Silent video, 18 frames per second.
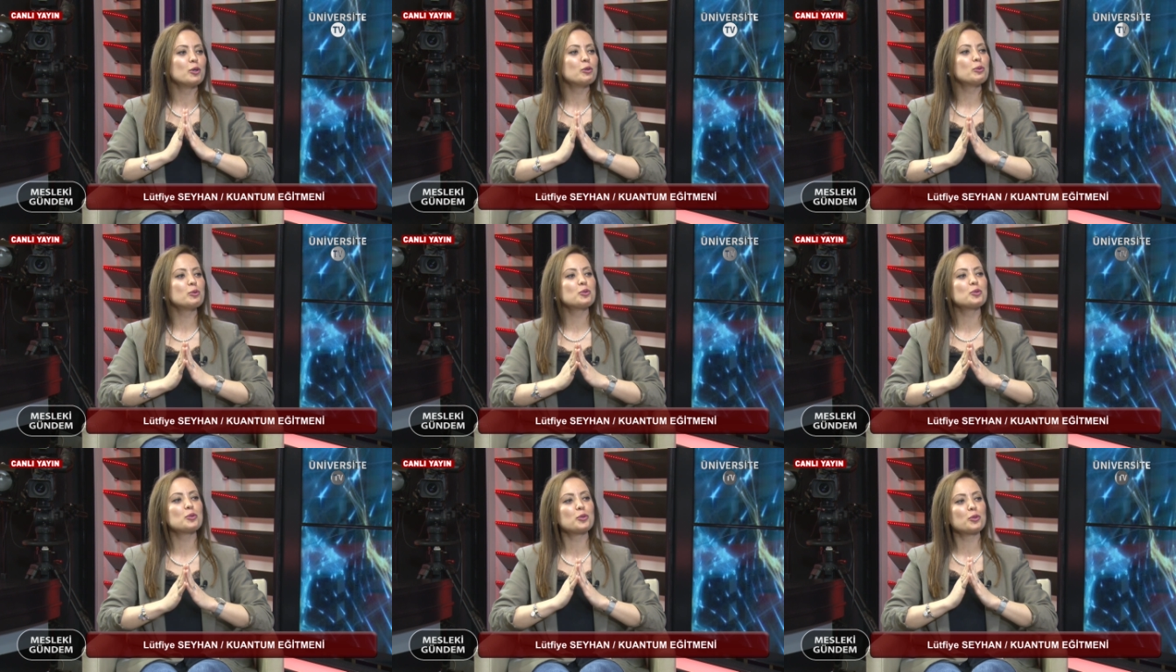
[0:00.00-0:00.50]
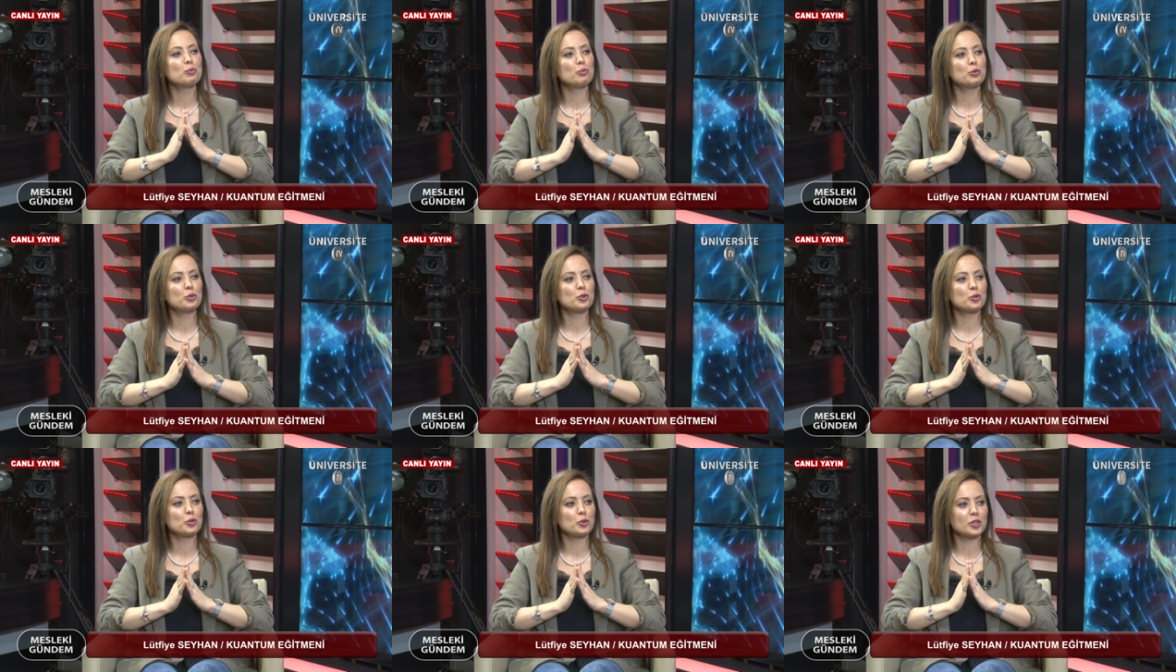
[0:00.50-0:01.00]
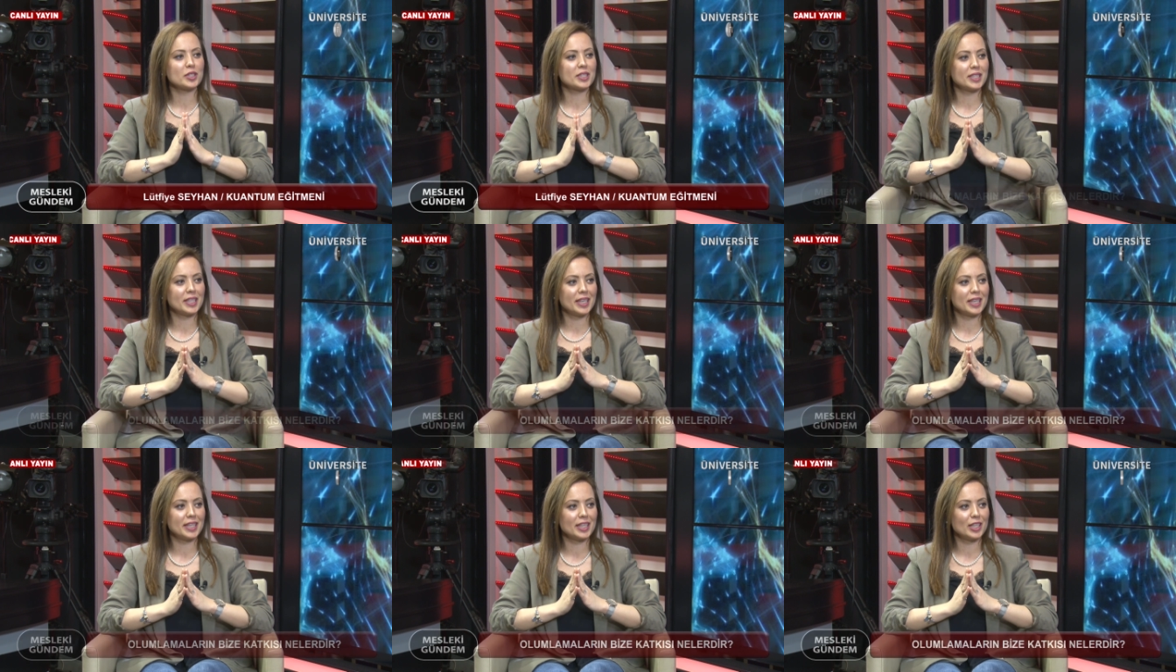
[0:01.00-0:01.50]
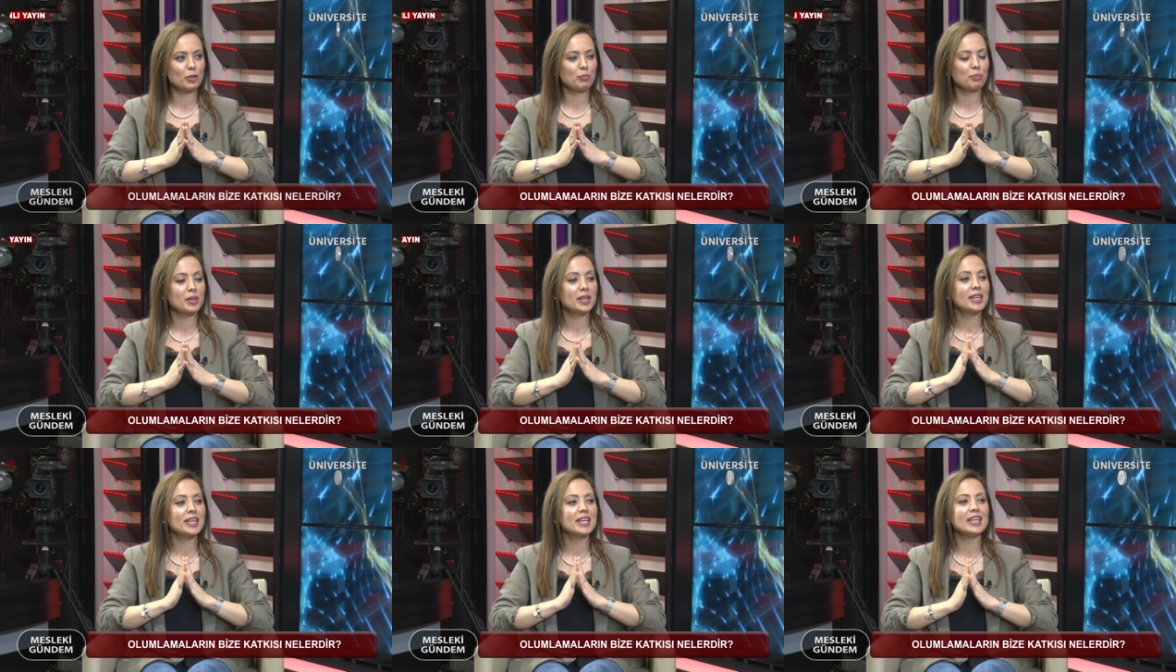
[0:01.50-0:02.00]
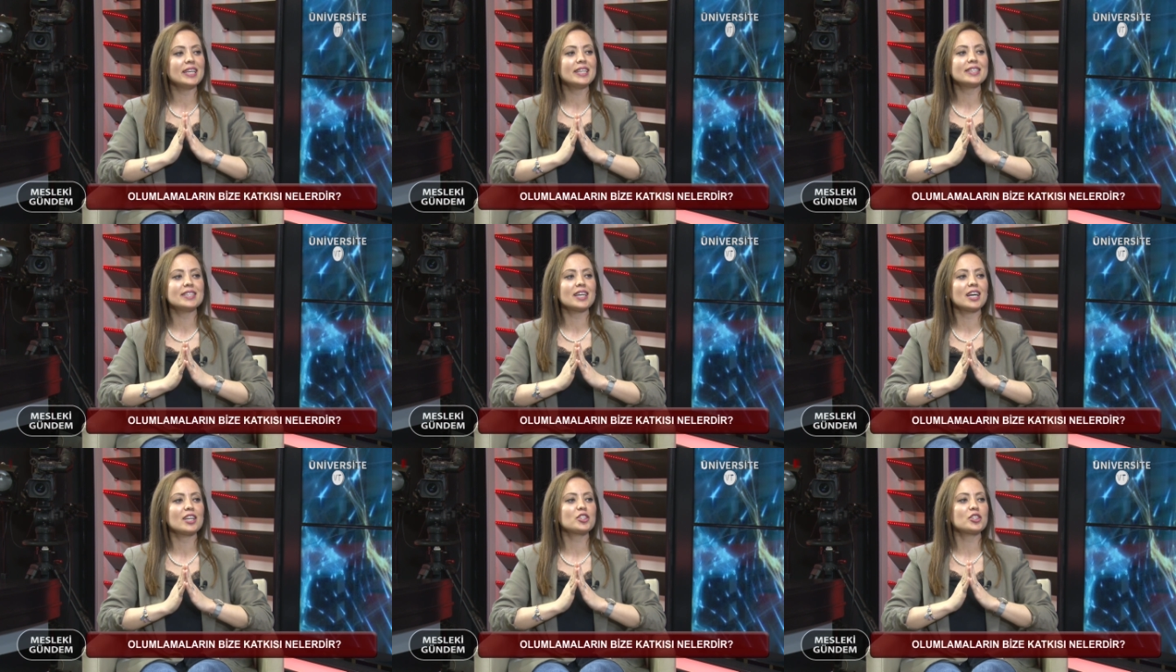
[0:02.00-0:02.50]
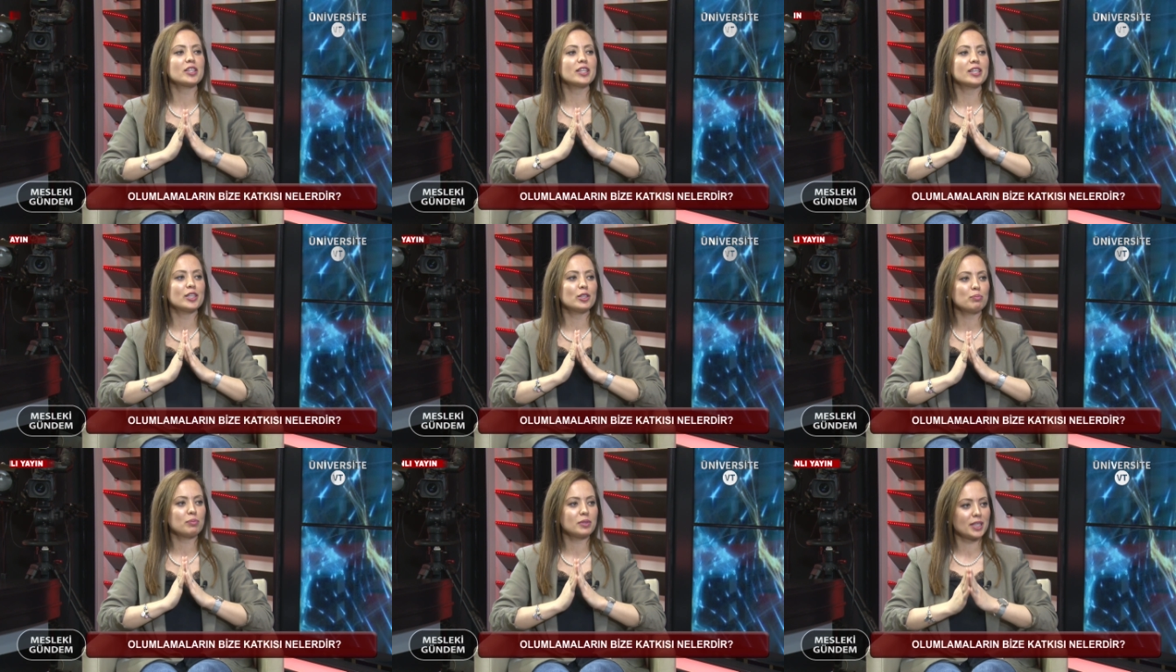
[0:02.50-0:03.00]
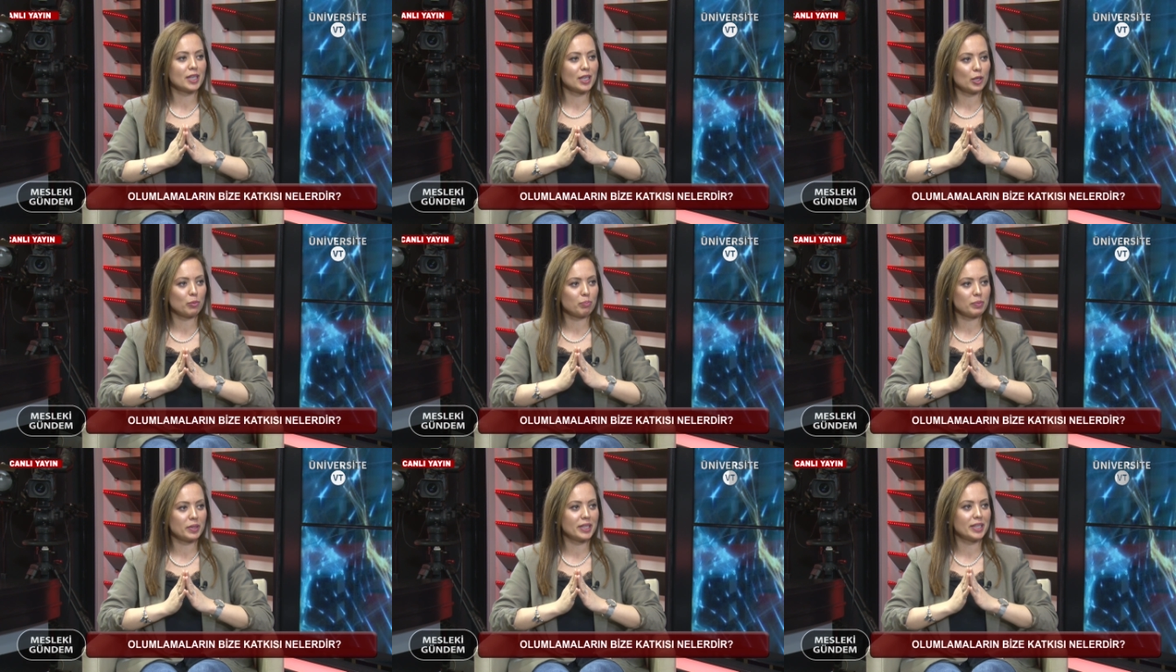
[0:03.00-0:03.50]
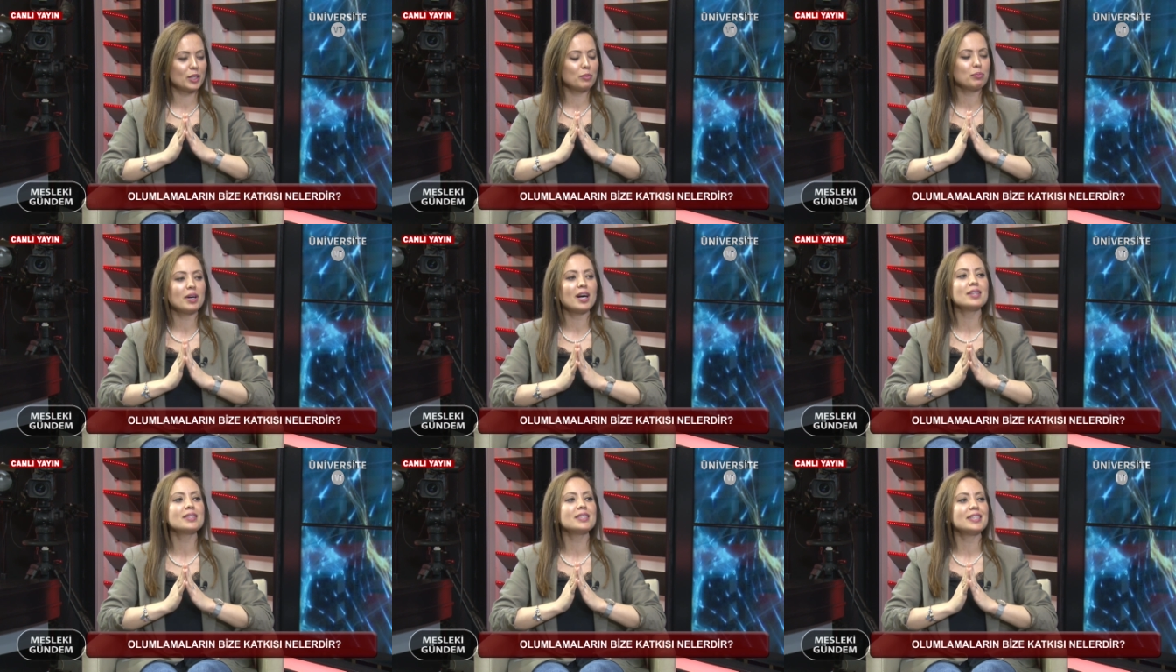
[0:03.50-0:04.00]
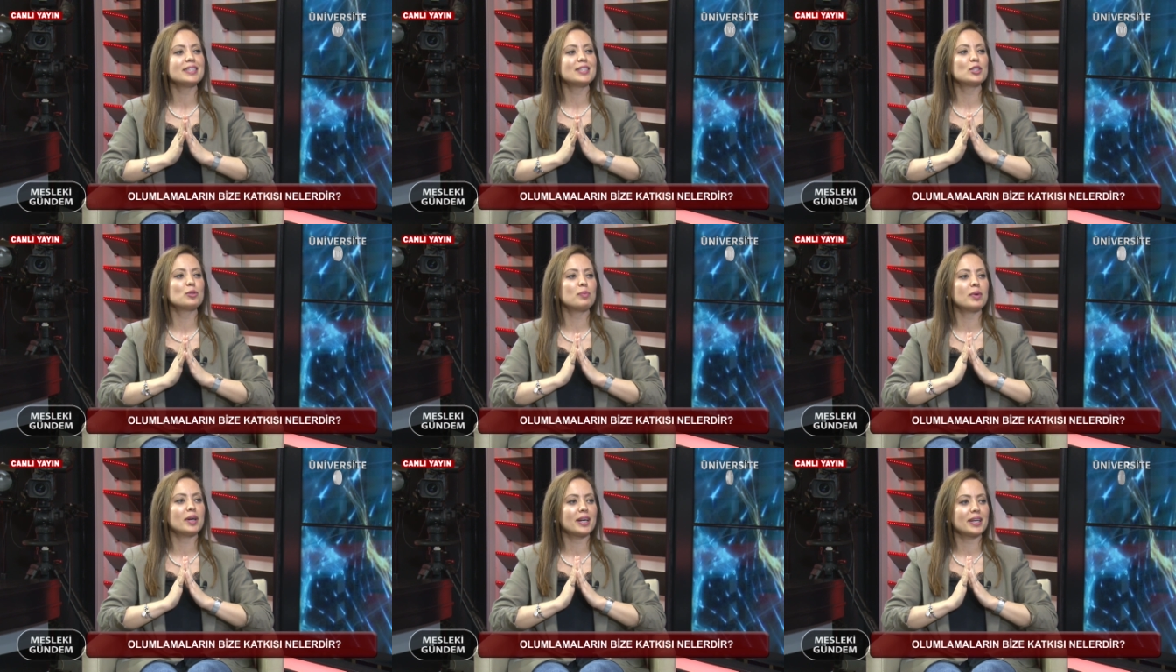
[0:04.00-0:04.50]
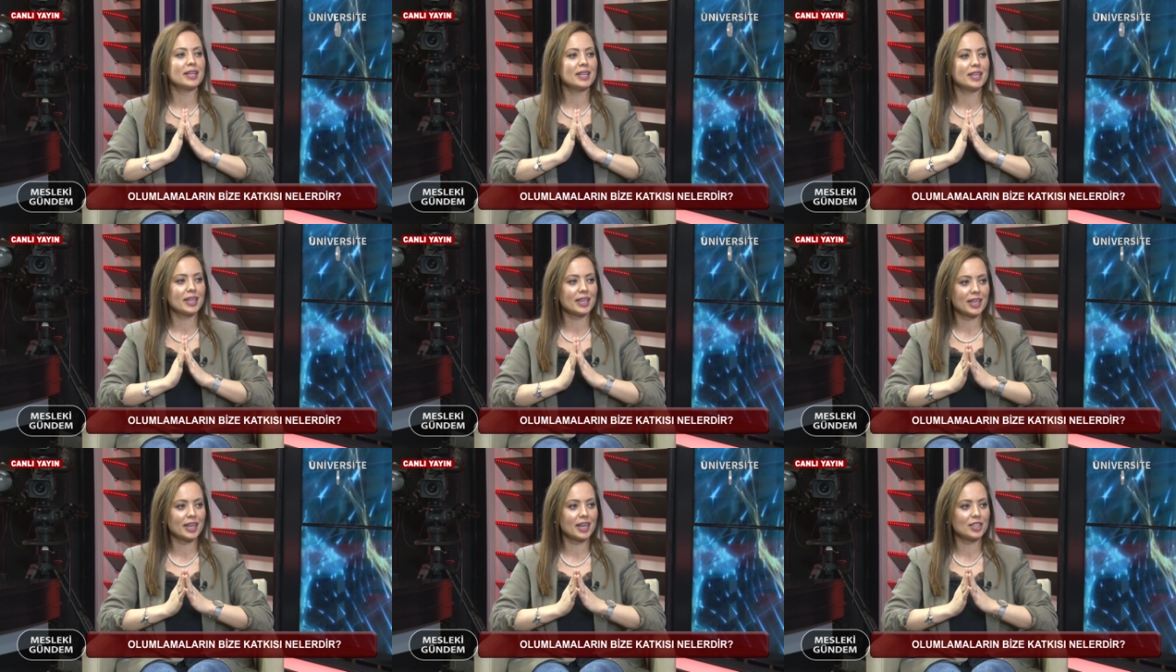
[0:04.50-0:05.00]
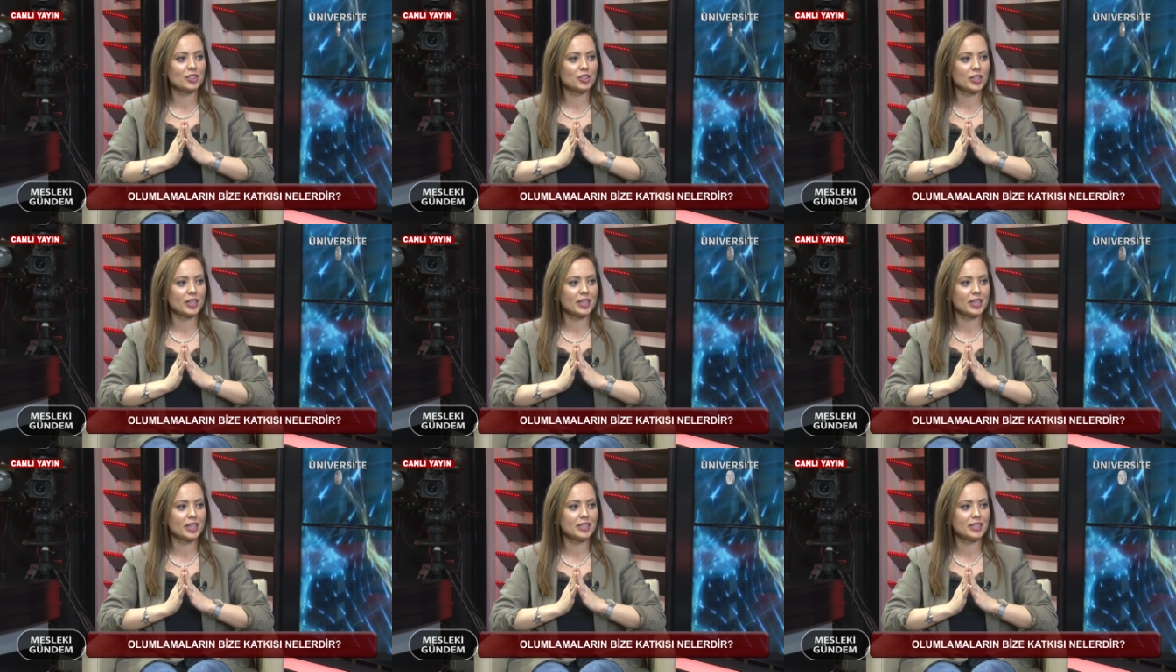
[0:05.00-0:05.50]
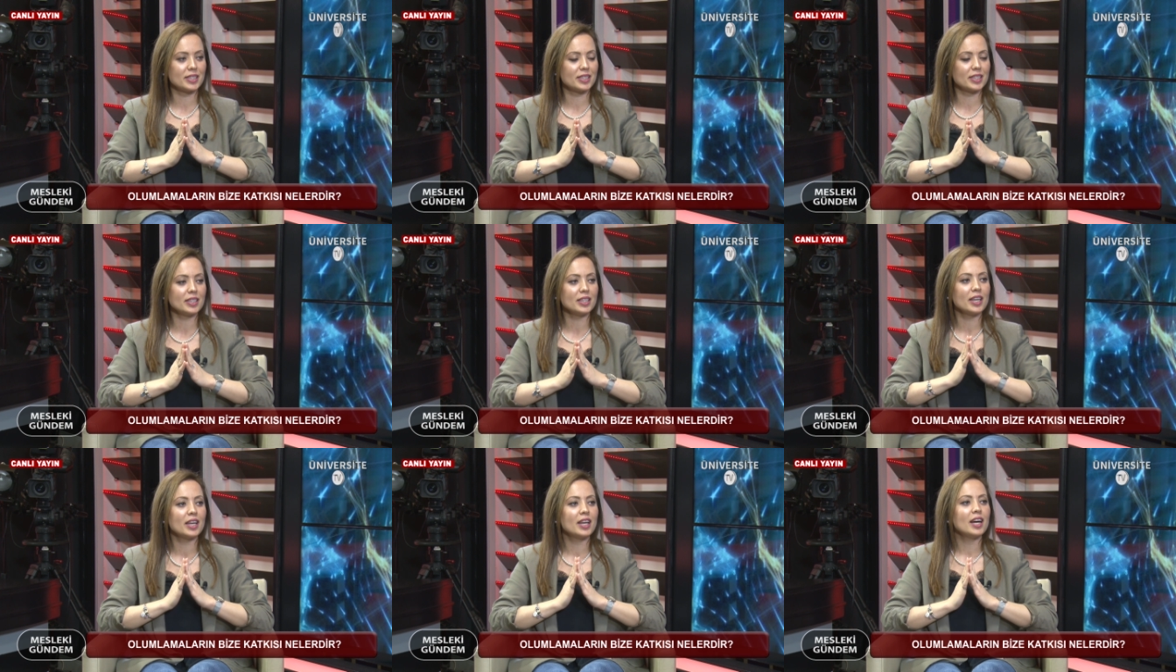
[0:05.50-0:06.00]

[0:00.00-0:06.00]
Huzuru bulsun zihnim ihtiyaçlarım, taleplerim an itibariyle gerçekleşsin.